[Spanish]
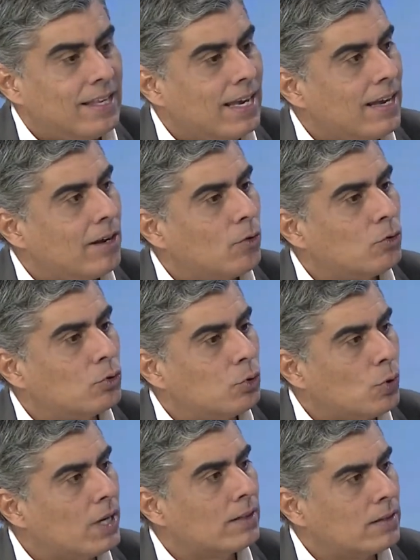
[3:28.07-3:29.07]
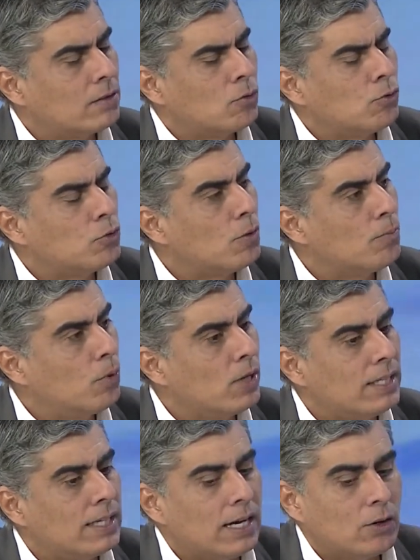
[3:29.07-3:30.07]
de construir esa solución
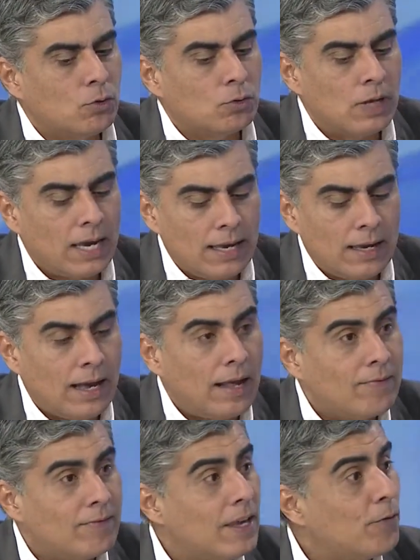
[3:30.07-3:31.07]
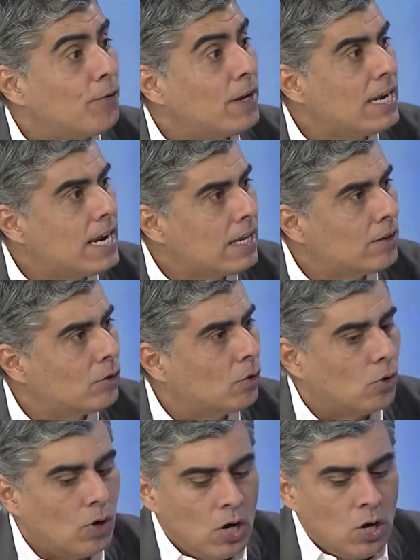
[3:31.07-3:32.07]
política eh,
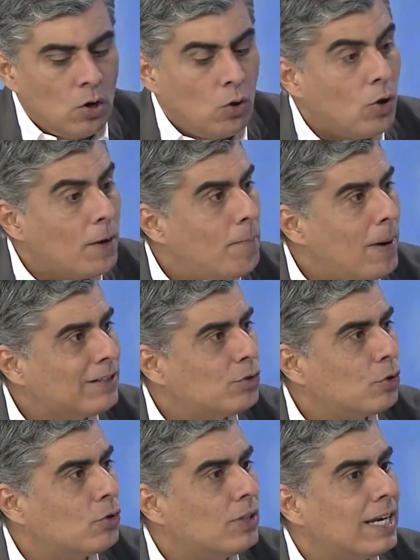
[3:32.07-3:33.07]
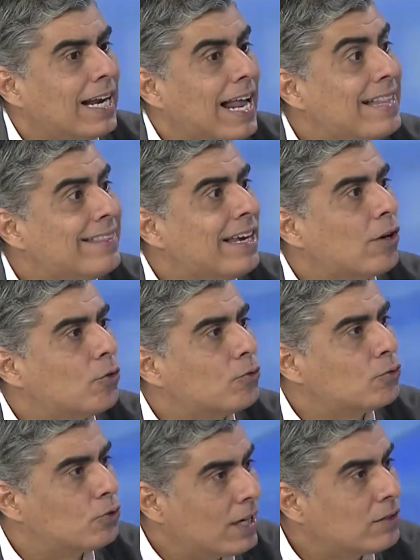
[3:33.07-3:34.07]
definiendo los espacios de grandes
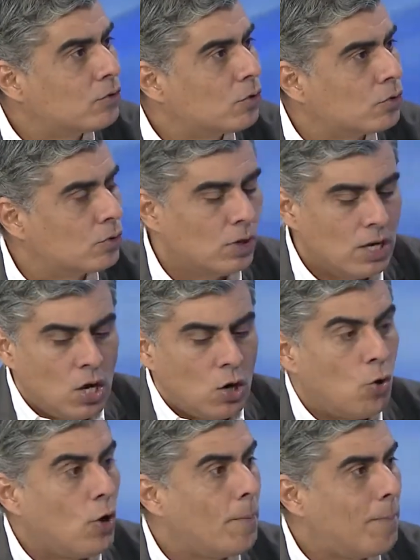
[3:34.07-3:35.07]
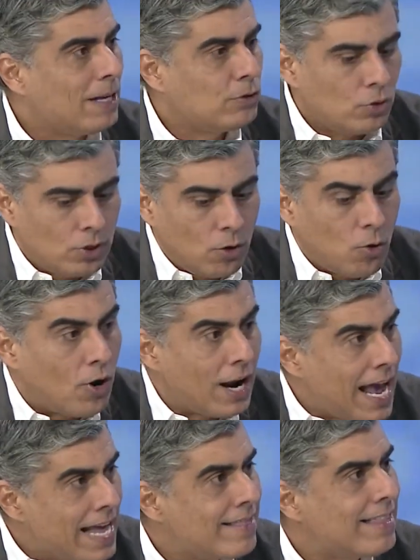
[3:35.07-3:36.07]
consensos, los espacios de los
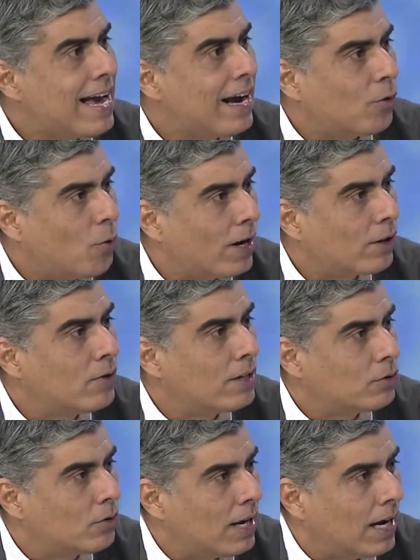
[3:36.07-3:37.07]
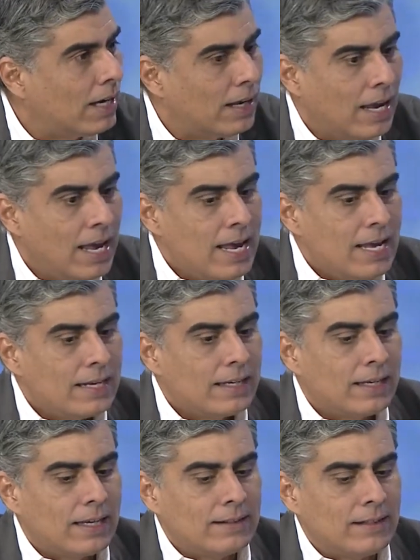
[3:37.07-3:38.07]
grandes acuerdos nacionales
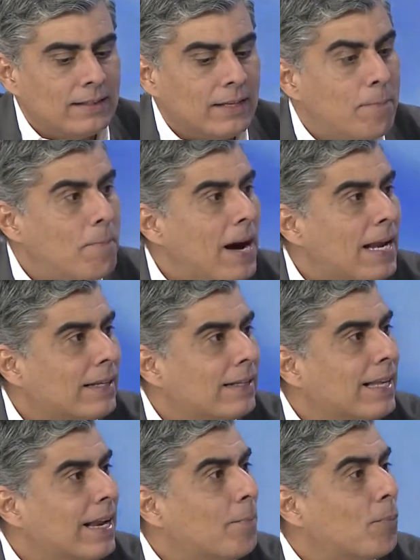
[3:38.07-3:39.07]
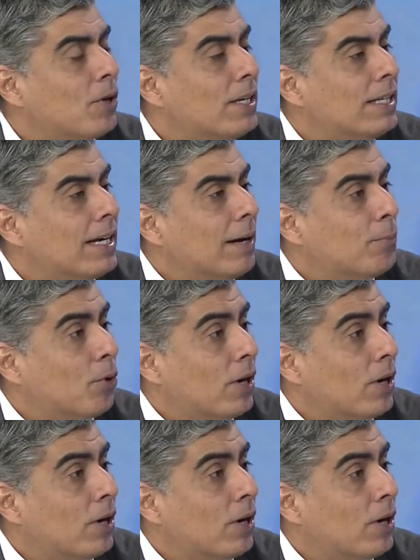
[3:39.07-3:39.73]
que se separan de la política